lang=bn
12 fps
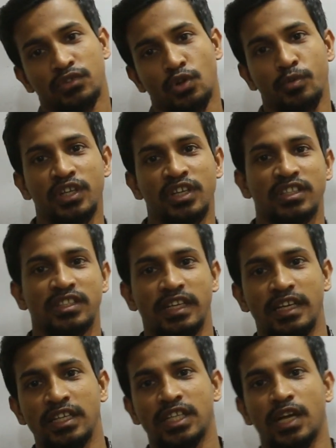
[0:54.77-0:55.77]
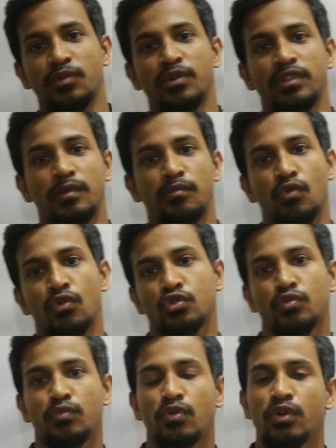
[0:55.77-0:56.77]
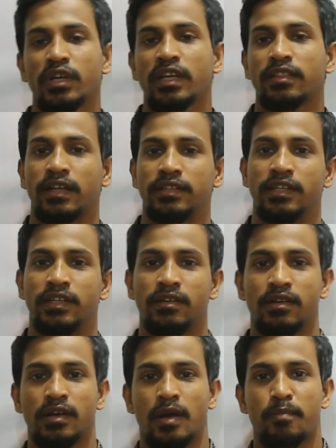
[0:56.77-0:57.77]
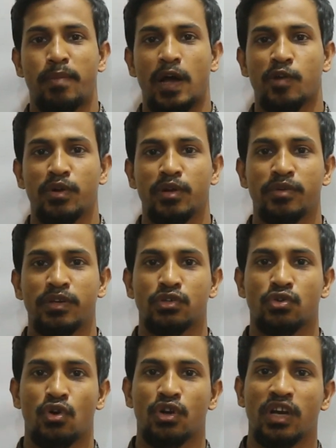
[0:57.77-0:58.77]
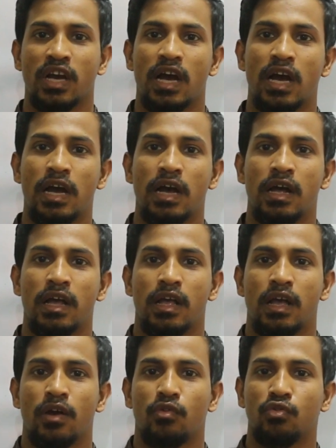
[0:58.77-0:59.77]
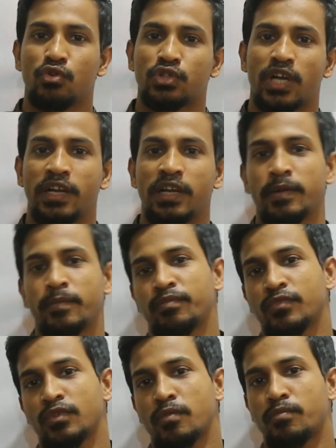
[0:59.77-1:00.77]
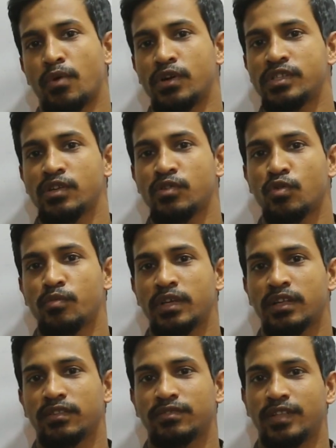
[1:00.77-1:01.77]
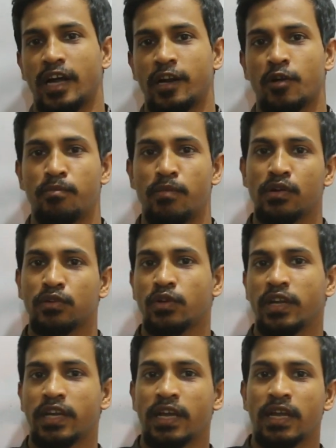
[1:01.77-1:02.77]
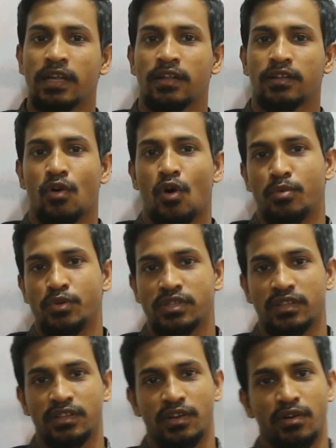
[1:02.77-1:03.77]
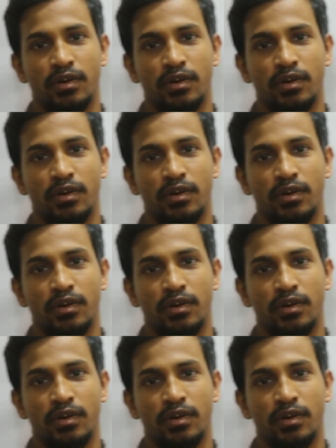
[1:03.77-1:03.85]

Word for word: তবে এই সারণীতে মৌলসমূহকে তাদের পারমাণবিক সংখ্যা অনুসারে পর্যায়ক্রমিক ধারা অব্যাহত রেখে অবস্থান দেওয়া